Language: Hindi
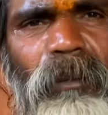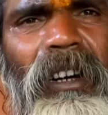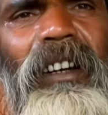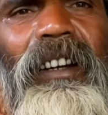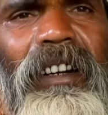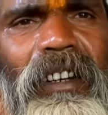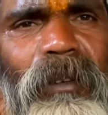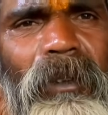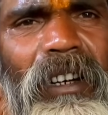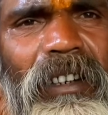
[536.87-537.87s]
सेवा कर रहे हैं
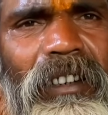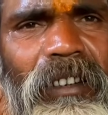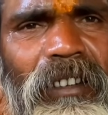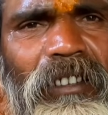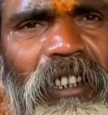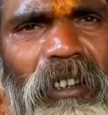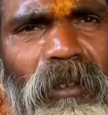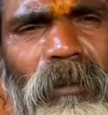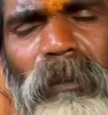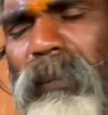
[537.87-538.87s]
माँ की चरणों में